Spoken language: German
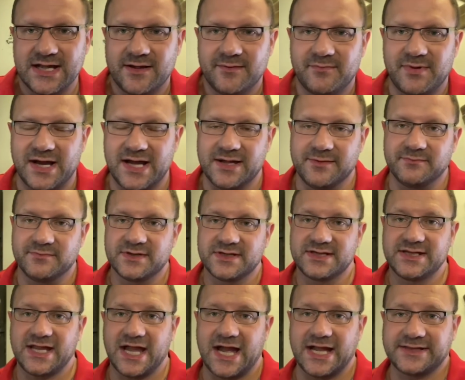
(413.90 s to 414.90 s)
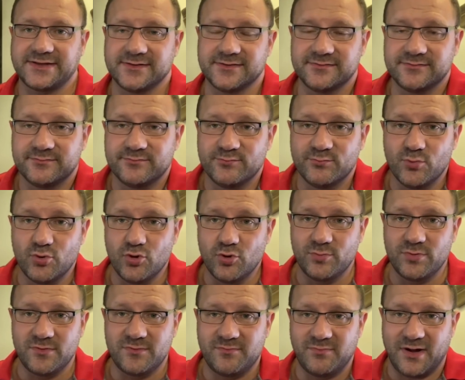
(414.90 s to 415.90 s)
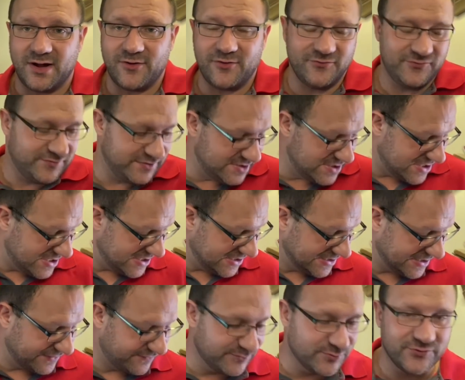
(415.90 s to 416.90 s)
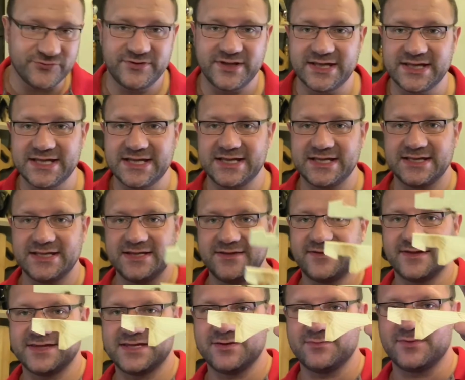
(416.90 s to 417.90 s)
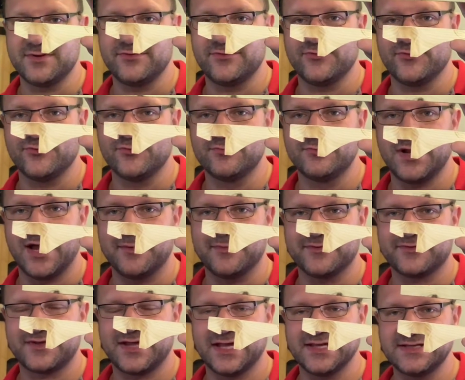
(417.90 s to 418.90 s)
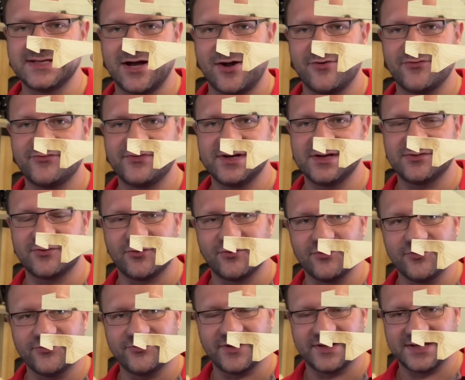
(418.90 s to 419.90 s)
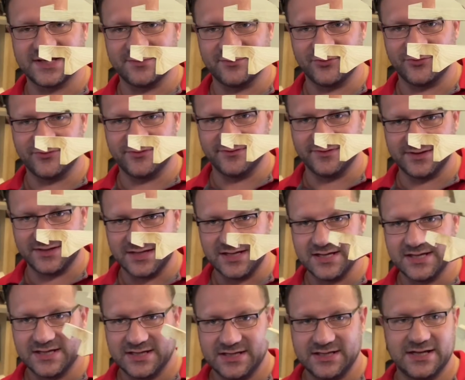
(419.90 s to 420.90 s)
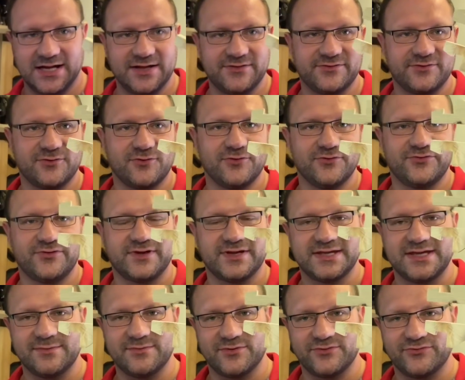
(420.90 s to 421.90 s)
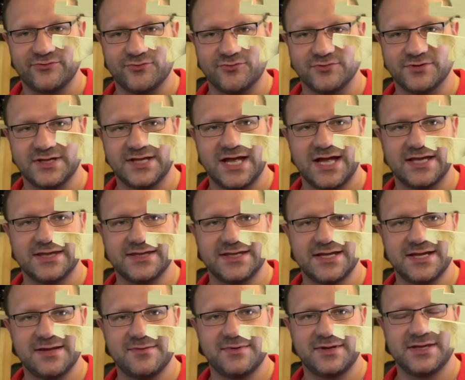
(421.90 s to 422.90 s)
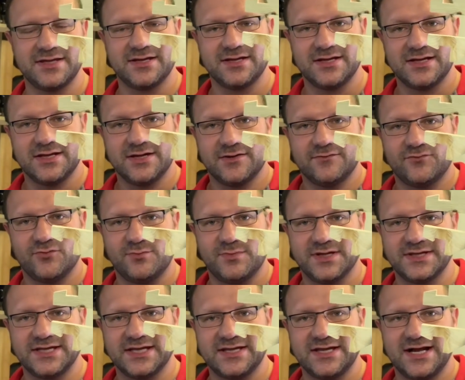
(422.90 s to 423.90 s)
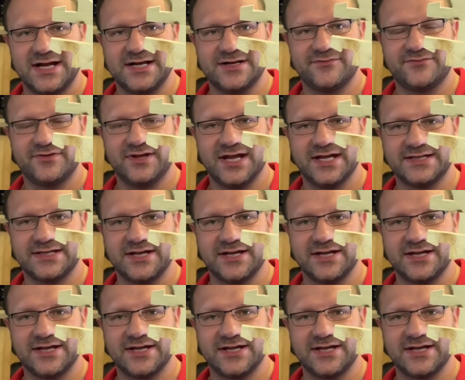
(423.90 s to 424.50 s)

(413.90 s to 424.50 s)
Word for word: beim Gartenmöbelbau vielleicht. Es muss ja nicht in dieser Dimension bleiben. Es kann ja auch viel größer also größere Dimensionen annehmen, wo man dann halt vielleicht